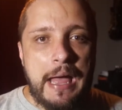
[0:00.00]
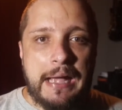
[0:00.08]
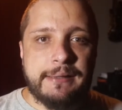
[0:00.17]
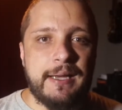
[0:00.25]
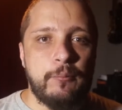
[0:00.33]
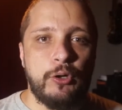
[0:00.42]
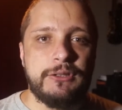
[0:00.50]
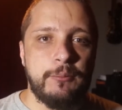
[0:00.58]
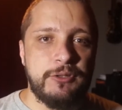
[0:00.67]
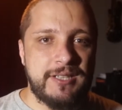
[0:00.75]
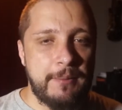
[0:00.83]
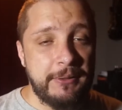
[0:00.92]
Aqui
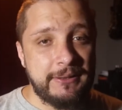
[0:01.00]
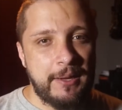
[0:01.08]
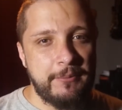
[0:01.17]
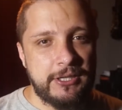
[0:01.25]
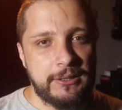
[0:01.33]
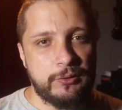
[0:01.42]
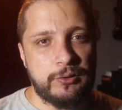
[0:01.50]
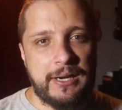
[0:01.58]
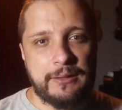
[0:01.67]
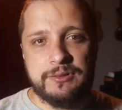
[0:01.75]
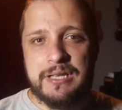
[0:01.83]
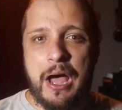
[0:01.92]
abordamos sempre temas
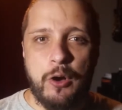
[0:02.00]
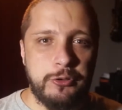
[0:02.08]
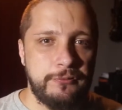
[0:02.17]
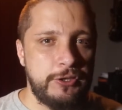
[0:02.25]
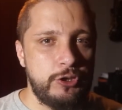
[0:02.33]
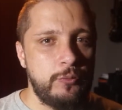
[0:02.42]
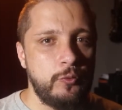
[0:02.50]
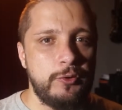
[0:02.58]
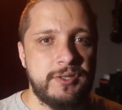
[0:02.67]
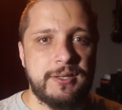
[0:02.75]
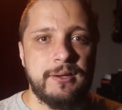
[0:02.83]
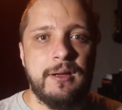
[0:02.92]
relacionados a áudio, vídeo e
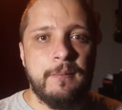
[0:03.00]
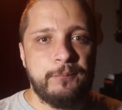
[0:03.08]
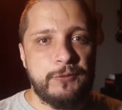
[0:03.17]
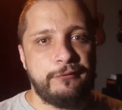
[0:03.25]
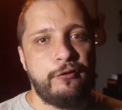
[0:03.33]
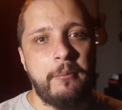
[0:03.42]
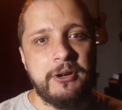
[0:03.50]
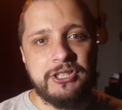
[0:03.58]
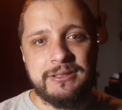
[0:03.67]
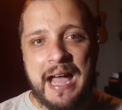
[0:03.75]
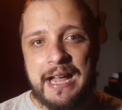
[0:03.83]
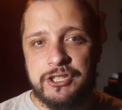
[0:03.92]
música, de forma
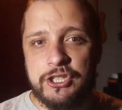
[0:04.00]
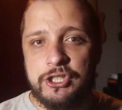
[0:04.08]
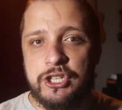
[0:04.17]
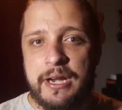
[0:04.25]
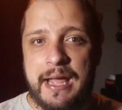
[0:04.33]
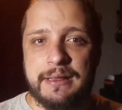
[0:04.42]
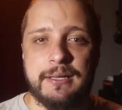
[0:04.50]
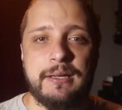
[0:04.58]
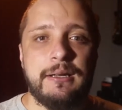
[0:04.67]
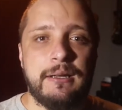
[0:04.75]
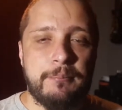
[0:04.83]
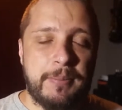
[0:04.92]
didática e direta,
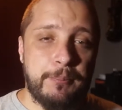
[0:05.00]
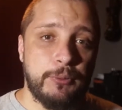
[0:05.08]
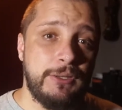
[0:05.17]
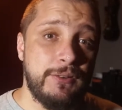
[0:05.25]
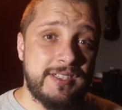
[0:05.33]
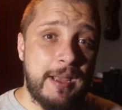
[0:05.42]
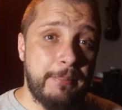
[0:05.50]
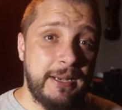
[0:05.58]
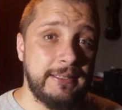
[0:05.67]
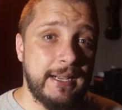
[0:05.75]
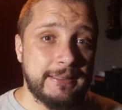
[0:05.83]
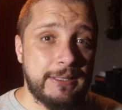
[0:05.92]
para poder você
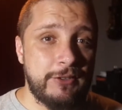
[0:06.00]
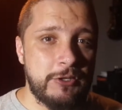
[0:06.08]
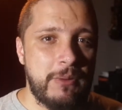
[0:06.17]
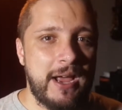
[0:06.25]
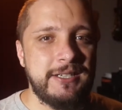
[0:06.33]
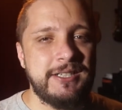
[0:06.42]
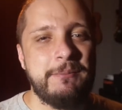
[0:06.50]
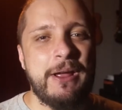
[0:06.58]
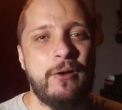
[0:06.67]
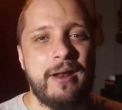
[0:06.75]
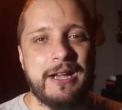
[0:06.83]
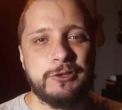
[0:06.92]
aprender cada vez mais e
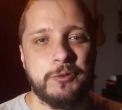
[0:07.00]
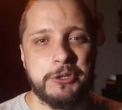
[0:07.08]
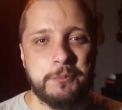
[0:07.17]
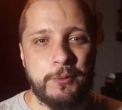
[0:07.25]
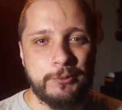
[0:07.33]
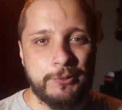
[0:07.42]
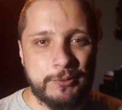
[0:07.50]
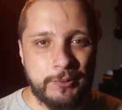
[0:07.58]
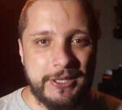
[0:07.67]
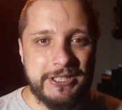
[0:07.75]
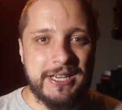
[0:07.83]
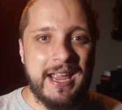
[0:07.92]
melhorar as suas
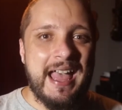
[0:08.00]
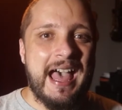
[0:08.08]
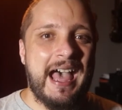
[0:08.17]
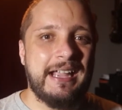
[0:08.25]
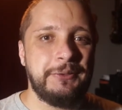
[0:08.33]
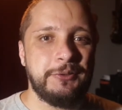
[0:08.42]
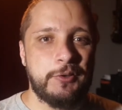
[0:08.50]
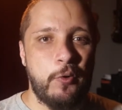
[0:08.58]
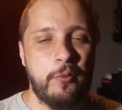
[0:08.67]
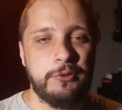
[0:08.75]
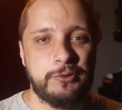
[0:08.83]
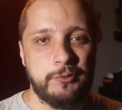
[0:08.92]
produções aí no seu
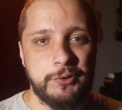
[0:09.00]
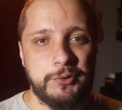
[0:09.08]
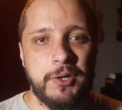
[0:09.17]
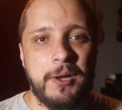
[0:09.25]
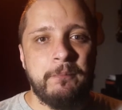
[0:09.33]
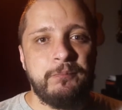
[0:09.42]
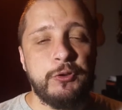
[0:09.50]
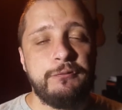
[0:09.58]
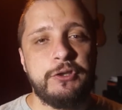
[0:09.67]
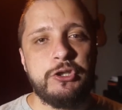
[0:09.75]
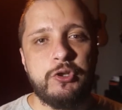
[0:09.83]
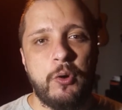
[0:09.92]
home studio. No
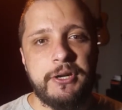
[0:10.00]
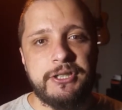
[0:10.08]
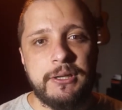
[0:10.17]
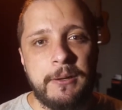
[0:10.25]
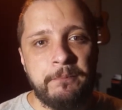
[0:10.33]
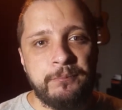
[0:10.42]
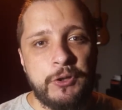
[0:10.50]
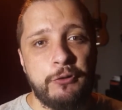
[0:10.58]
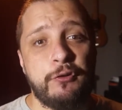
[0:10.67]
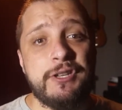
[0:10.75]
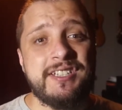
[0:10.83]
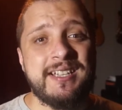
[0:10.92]
vídeo de hoje, eu
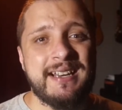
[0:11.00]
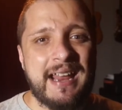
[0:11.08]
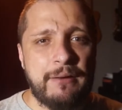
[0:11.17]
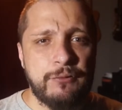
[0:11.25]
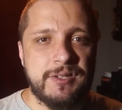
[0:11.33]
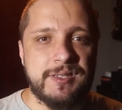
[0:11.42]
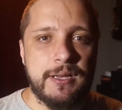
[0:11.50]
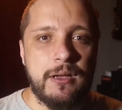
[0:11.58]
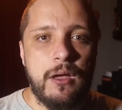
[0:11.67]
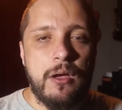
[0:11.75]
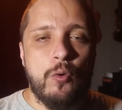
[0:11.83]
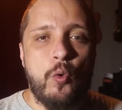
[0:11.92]
vou ensinar você
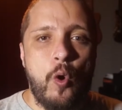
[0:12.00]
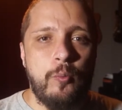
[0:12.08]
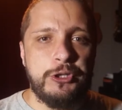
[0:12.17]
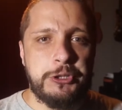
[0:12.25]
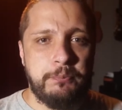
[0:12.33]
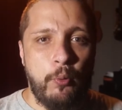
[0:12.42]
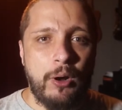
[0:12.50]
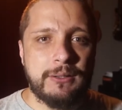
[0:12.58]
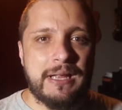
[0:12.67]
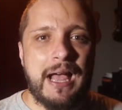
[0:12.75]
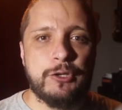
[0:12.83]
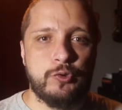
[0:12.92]
como
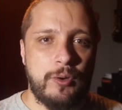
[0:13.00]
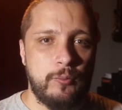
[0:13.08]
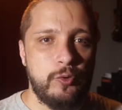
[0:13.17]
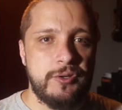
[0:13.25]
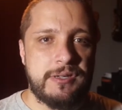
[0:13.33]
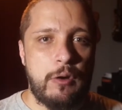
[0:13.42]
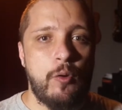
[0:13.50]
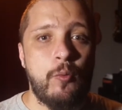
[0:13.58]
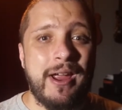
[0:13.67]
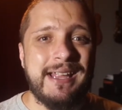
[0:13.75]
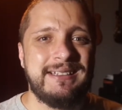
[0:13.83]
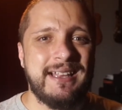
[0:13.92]
exportar a sua música, como
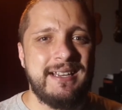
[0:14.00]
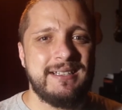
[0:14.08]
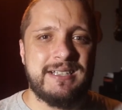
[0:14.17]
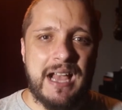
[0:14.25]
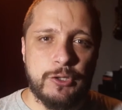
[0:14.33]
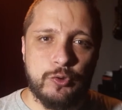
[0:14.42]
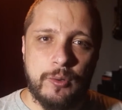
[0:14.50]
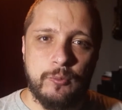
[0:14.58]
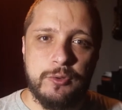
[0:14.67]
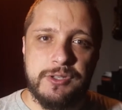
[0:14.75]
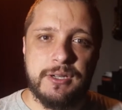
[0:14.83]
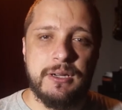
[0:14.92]
renderizar a sua
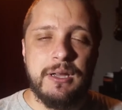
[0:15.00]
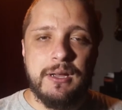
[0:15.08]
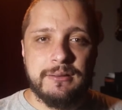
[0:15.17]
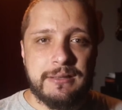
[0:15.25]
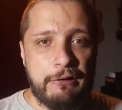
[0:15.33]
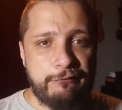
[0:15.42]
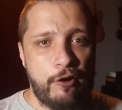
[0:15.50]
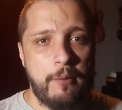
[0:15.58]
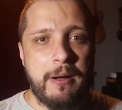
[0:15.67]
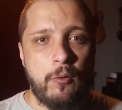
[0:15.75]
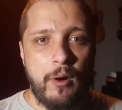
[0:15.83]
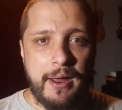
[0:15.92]
música da
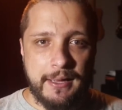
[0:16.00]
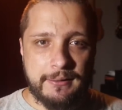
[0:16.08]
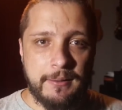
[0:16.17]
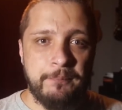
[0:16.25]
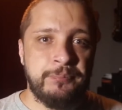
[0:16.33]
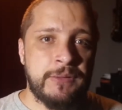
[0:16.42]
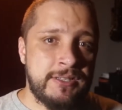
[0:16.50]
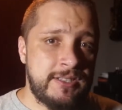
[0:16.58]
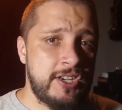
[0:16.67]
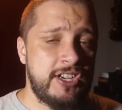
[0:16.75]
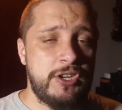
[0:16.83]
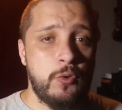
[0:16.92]
forma correta.
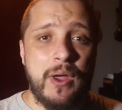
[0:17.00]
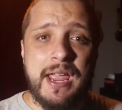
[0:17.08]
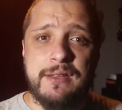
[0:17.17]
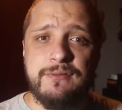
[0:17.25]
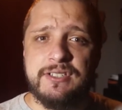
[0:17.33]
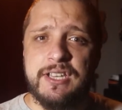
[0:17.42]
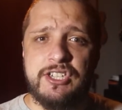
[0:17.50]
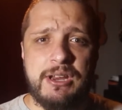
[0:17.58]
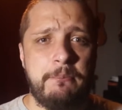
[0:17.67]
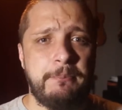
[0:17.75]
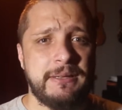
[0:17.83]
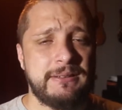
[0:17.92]
Seja em Wave, seja
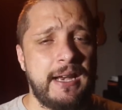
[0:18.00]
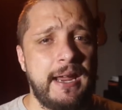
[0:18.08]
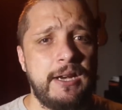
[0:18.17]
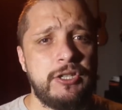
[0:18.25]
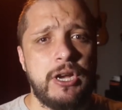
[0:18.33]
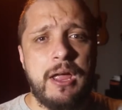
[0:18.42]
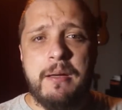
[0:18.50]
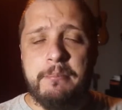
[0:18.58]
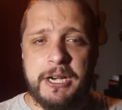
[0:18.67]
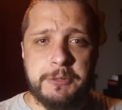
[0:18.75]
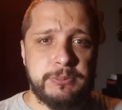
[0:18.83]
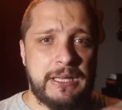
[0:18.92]
em MP3,
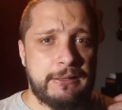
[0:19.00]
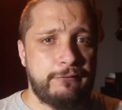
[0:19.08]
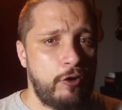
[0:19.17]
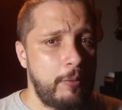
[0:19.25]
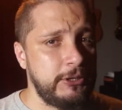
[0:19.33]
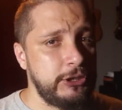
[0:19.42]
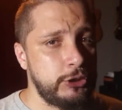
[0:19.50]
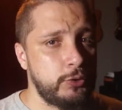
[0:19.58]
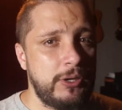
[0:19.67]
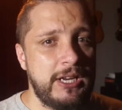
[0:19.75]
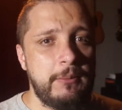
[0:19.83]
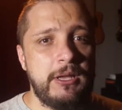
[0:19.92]
para as plataformas de
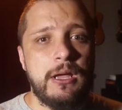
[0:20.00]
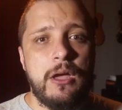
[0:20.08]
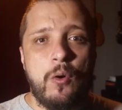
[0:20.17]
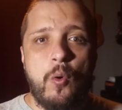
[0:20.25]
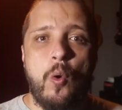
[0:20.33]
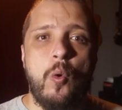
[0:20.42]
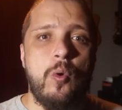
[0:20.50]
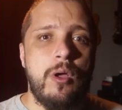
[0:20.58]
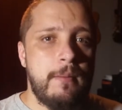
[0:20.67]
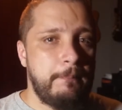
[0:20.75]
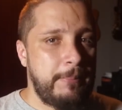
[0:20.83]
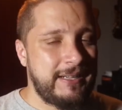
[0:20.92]
streaming ou
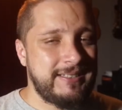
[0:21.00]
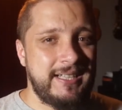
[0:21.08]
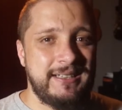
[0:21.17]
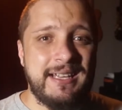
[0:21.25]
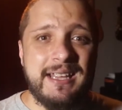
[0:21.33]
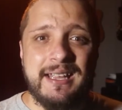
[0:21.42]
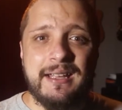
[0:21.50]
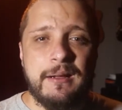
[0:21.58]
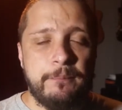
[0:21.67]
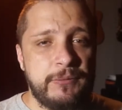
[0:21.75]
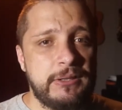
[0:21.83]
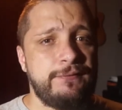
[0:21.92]
para CD,
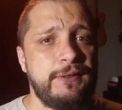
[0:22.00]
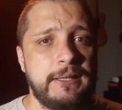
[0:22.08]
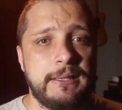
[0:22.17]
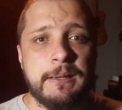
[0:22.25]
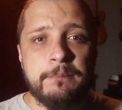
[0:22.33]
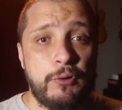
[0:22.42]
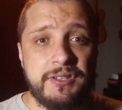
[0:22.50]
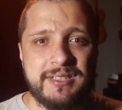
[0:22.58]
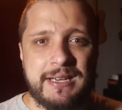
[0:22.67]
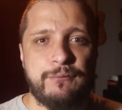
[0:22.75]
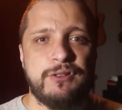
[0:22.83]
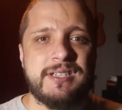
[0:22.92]
enfim, vou
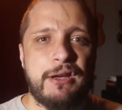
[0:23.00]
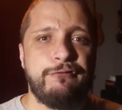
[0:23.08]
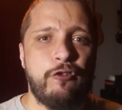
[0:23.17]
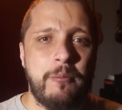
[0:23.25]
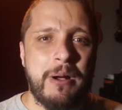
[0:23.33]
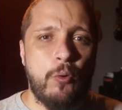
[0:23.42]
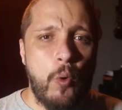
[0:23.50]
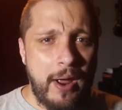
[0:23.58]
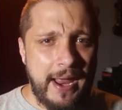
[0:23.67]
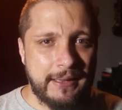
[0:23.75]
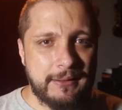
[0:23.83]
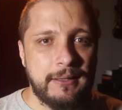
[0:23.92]
ensinar você a forma
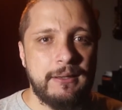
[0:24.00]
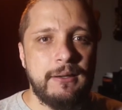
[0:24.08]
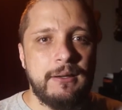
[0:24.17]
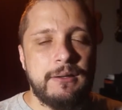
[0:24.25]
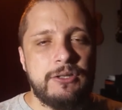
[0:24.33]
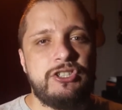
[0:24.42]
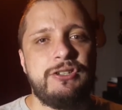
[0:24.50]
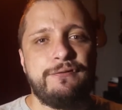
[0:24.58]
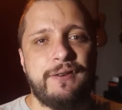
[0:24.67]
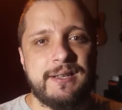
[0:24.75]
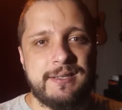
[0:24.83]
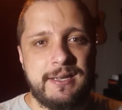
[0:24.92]
correta de
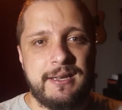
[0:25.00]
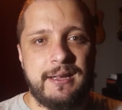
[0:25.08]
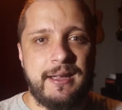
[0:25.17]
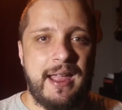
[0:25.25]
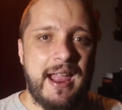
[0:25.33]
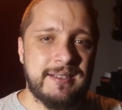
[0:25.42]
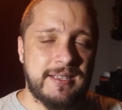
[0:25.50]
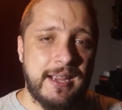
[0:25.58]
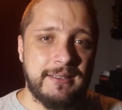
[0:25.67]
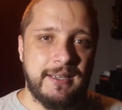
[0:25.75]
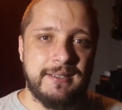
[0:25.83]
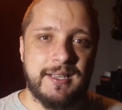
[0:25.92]
fazer essa
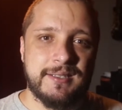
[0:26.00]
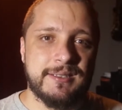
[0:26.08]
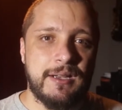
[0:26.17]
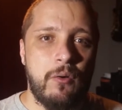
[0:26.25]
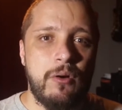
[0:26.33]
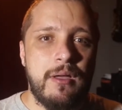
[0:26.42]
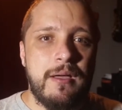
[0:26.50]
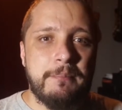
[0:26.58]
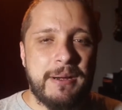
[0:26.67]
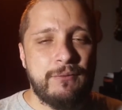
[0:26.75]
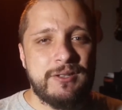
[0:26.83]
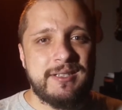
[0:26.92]
renderização
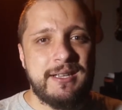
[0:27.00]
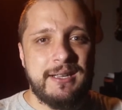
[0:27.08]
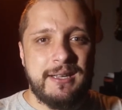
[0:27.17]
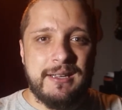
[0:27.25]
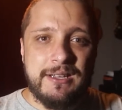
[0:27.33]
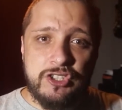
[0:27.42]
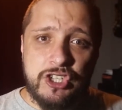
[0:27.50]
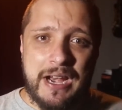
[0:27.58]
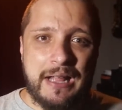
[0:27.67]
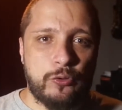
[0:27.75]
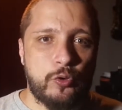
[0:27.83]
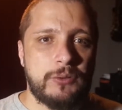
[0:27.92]
para você
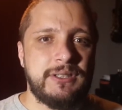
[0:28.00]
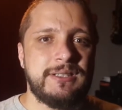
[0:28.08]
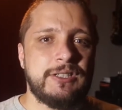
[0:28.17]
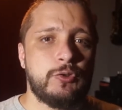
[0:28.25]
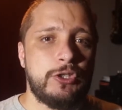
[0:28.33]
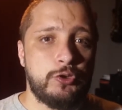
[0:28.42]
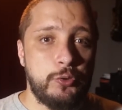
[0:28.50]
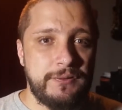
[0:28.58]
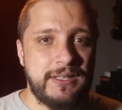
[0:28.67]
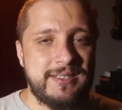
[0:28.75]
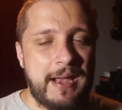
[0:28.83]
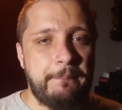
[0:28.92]
tirar todas as suas
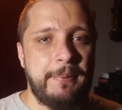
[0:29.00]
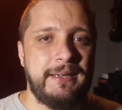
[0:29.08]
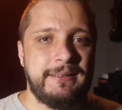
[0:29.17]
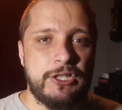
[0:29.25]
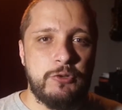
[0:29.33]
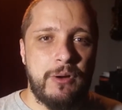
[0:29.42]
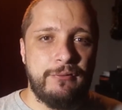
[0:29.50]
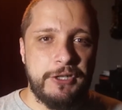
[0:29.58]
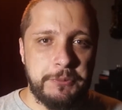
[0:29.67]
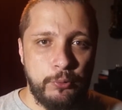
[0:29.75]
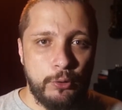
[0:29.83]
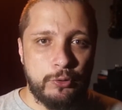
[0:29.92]
dúvidas e aprender de uma vez por